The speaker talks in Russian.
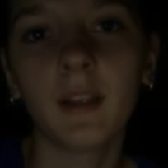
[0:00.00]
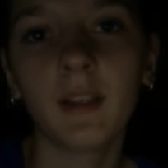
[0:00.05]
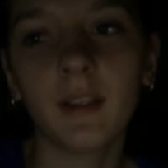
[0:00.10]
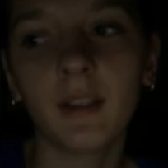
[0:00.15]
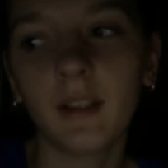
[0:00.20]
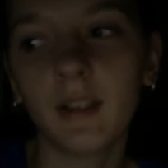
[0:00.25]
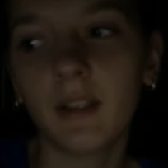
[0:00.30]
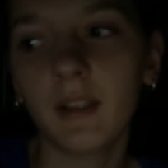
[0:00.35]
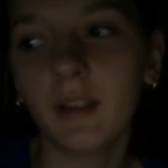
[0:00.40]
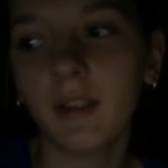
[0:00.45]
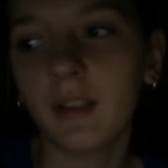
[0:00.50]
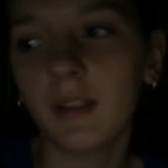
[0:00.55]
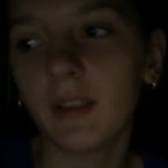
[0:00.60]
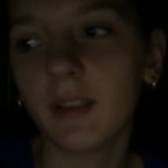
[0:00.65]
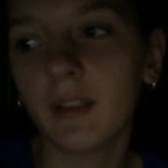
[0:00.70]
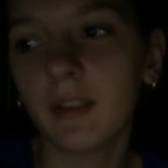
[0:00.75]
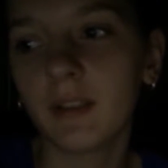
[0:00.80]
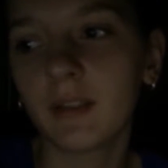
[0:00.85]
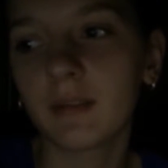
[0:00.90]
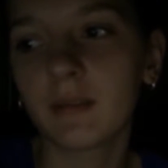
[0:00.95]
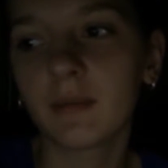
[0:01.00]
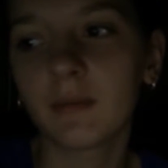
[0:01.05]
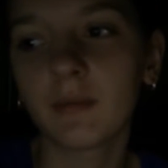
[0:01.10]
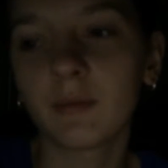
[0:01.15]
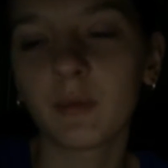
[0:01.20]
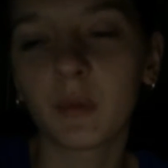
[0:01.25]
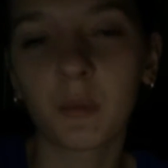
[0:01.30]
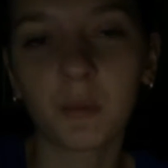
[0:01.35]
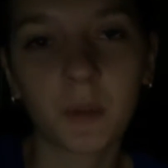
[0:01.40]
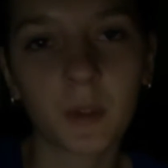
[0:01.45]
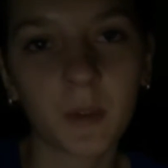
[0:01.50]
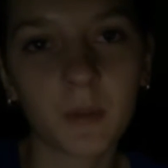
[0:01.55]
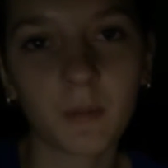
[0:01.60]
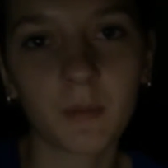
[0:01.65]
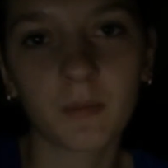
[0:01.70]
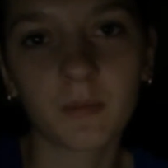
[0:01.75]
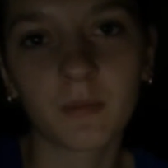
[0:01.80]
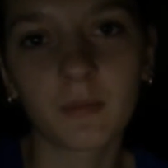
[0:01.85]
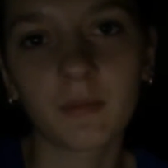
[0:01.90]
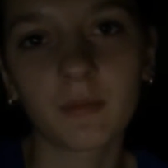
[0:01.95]
И, в
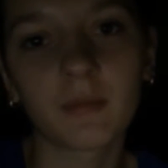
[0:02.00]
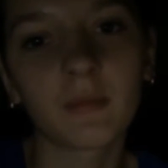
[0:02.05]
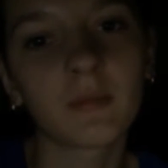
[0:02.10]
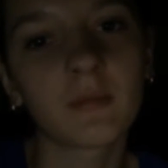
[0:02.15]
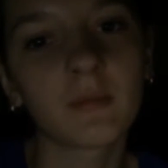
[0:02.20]
общем,